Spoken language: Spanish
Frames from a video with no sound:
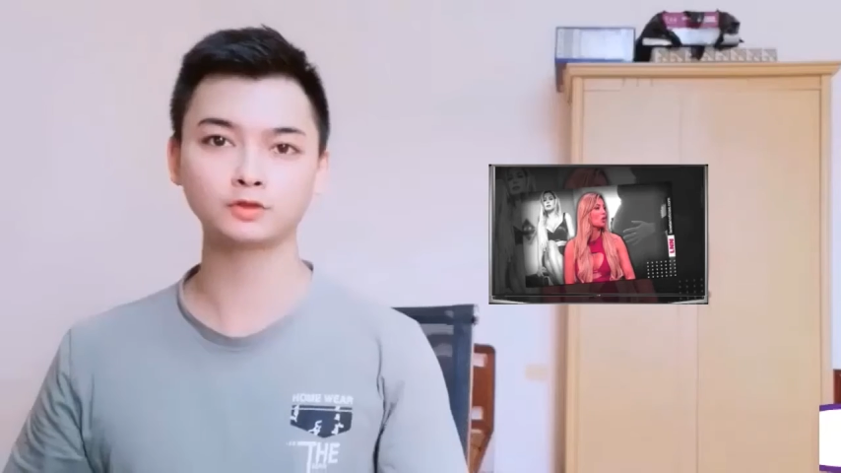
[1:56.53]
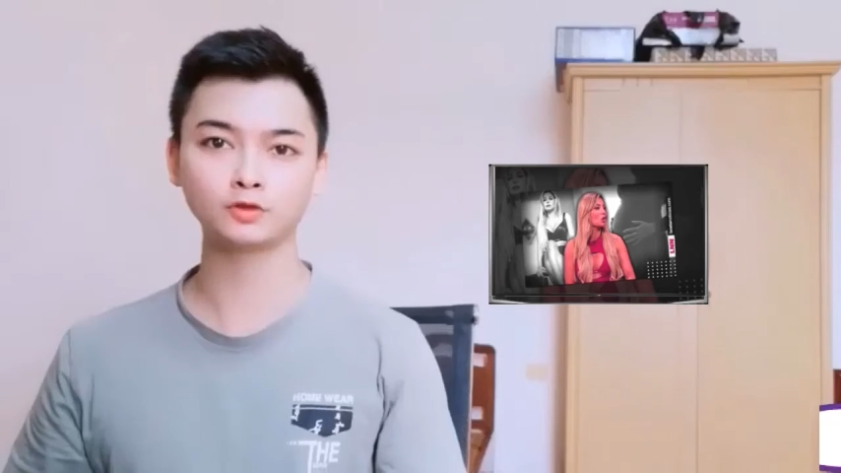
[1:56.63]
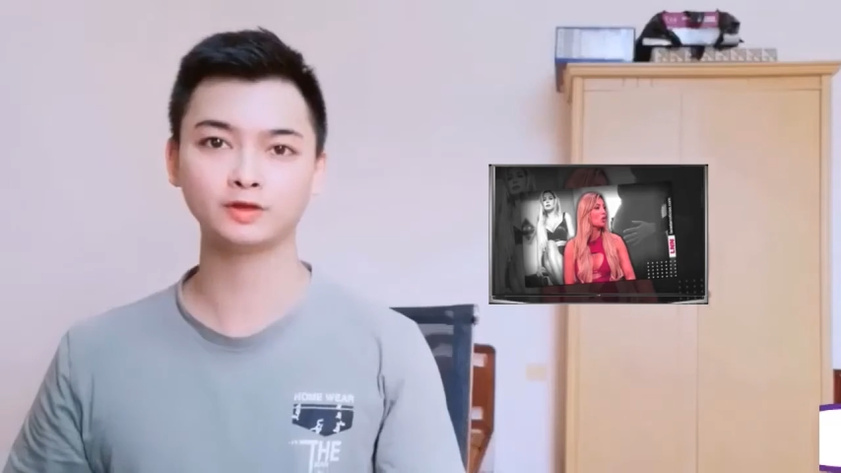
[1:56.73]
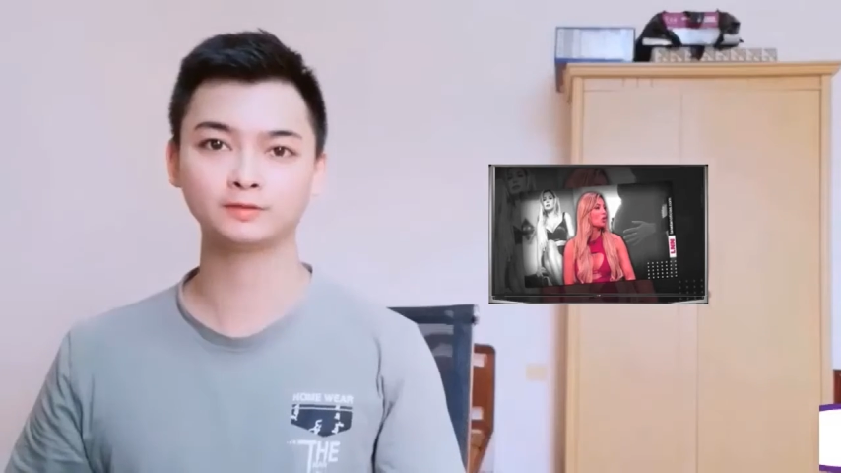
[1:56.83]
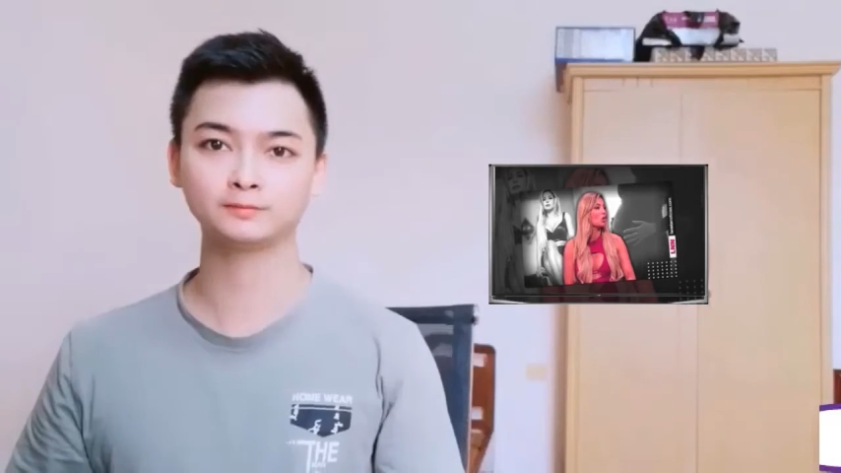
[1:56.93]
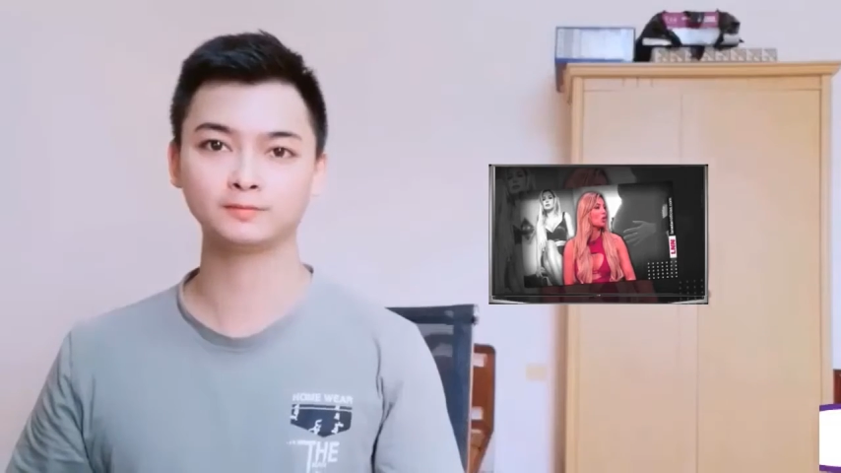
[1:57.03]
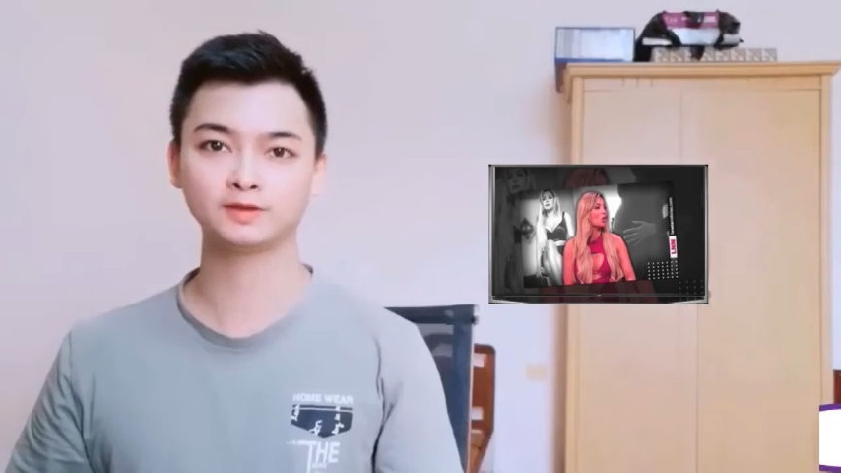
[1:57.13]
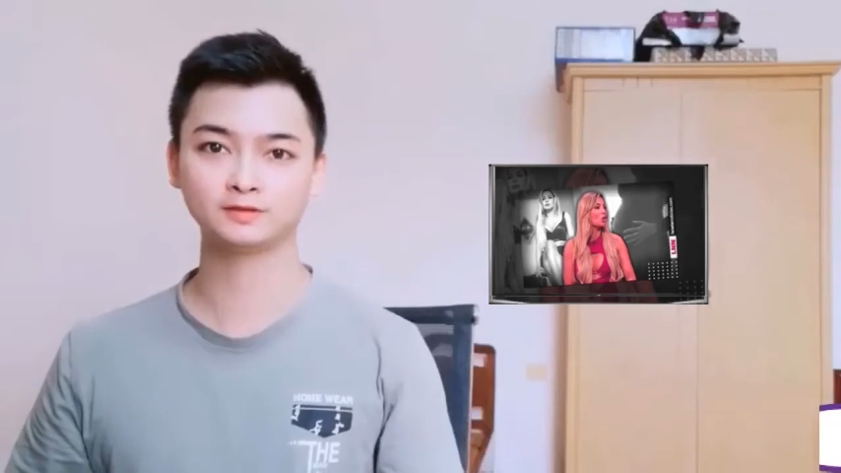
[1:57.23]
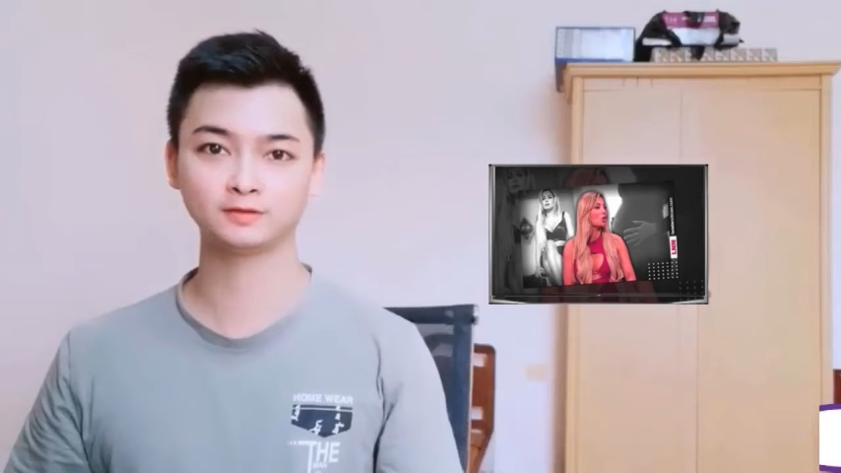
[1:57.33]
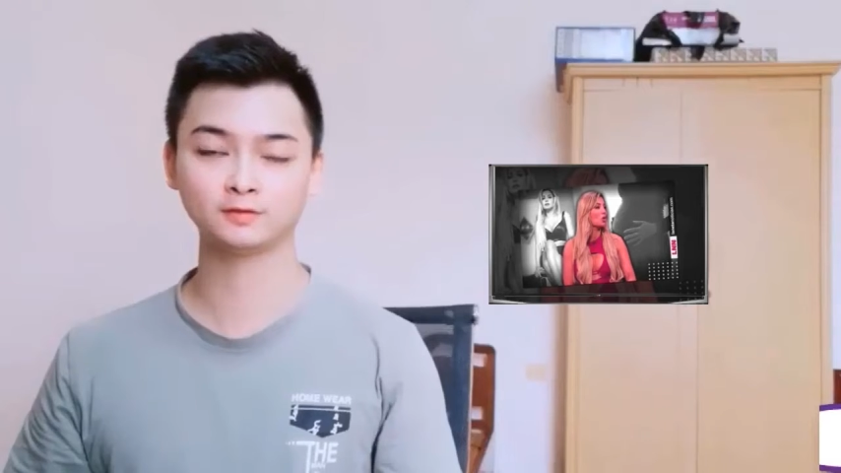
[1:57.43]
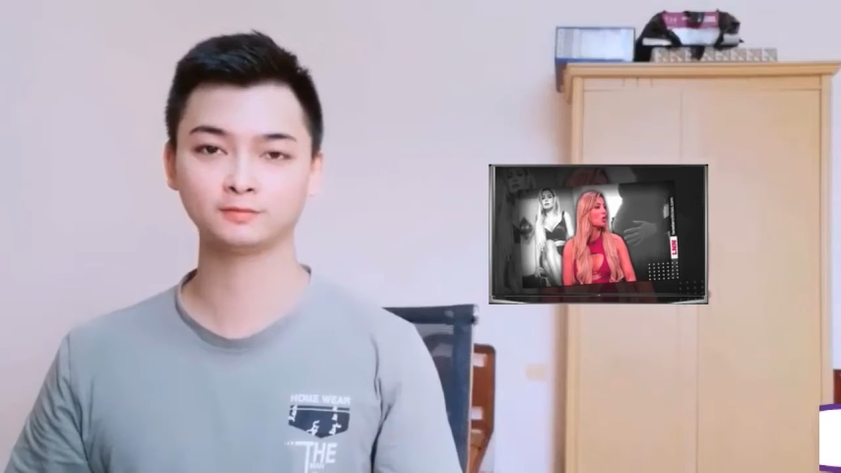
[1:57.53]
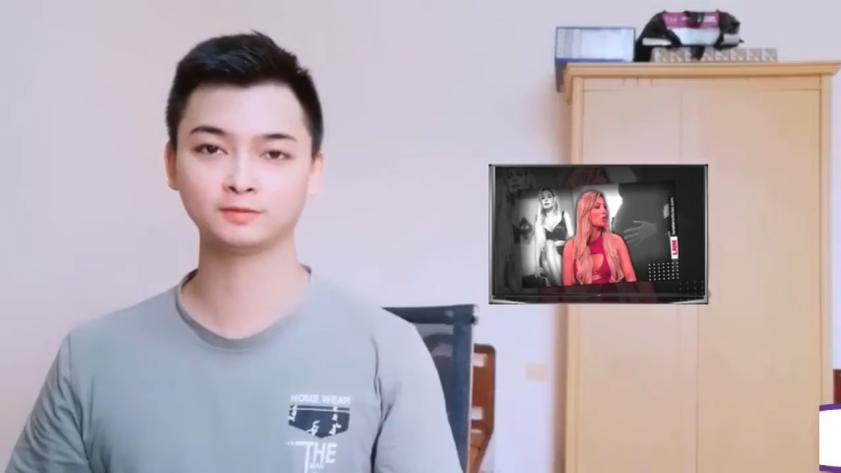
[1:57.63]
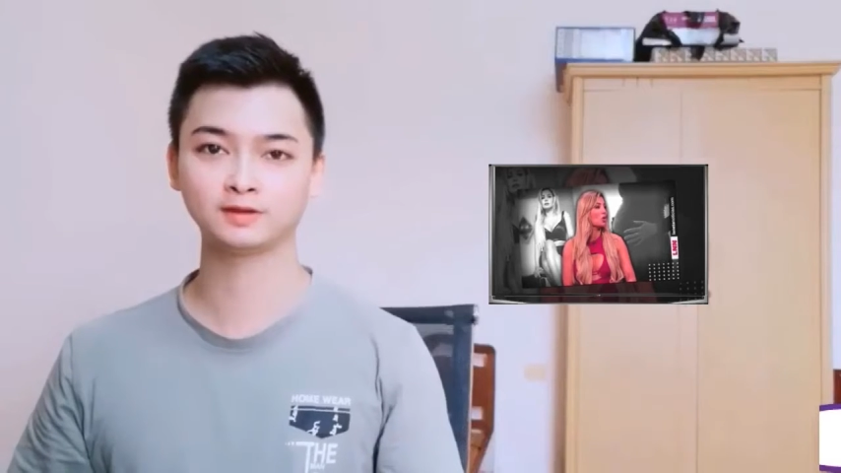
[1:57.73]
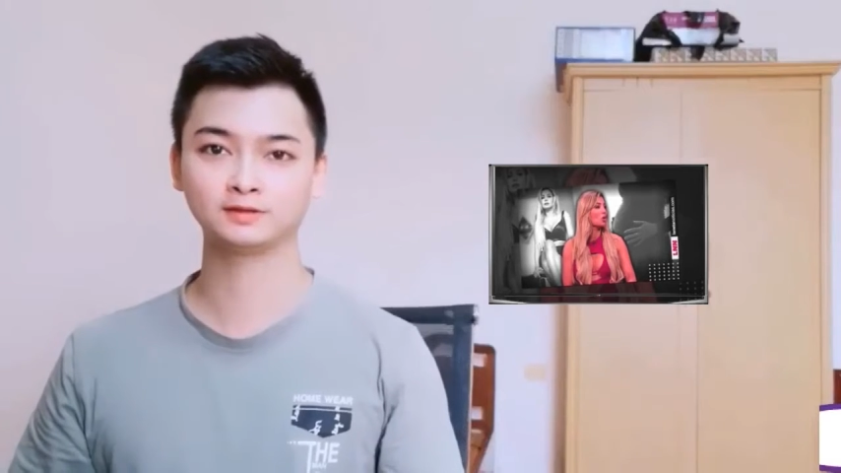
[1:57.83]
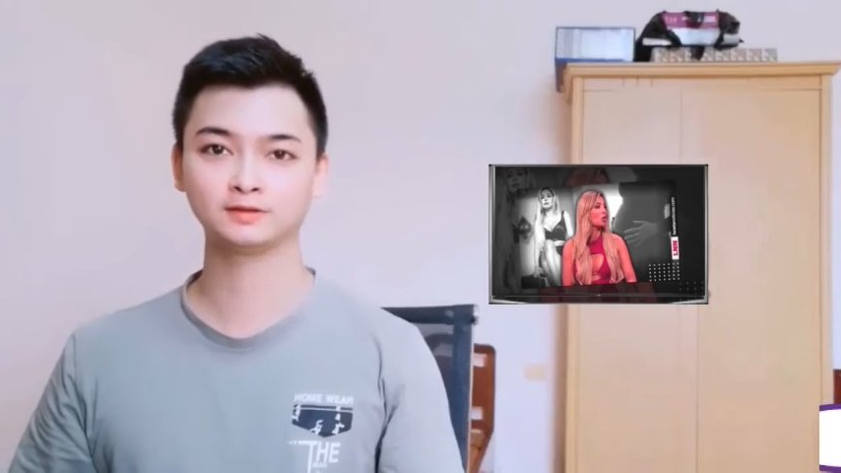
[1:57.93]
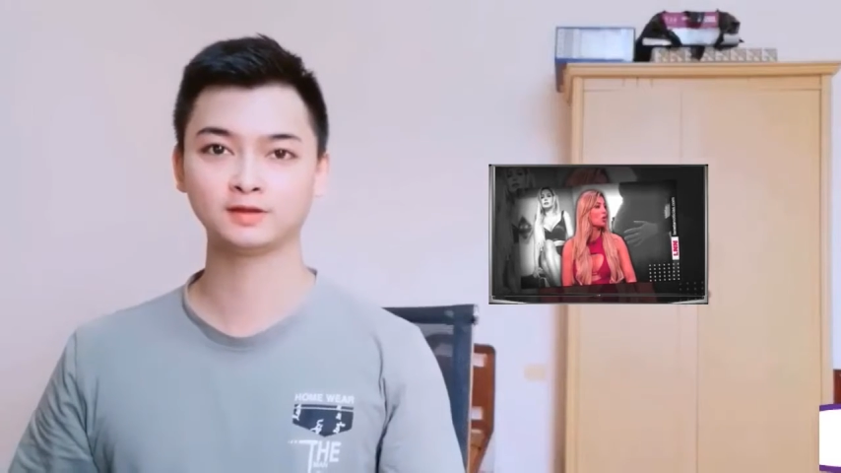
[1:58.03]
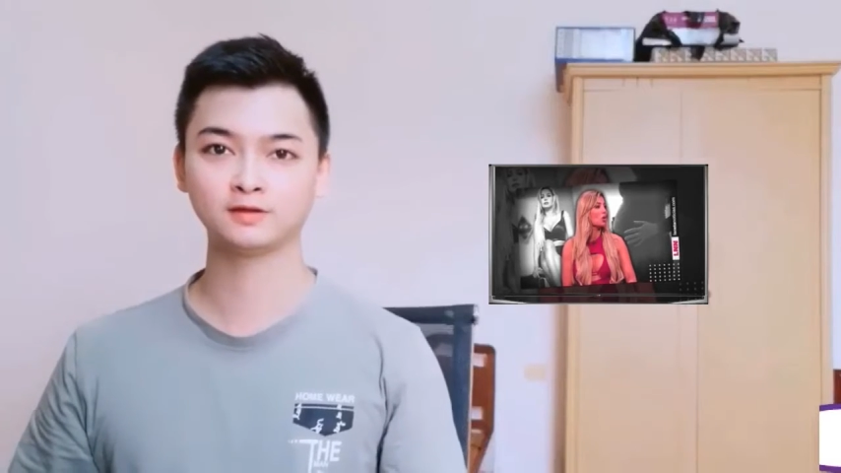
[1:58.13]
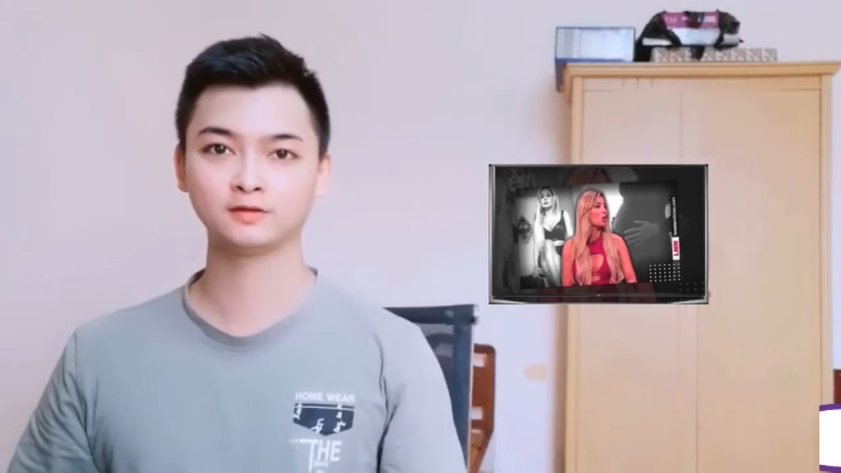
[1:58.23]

Aleida destacó que muchas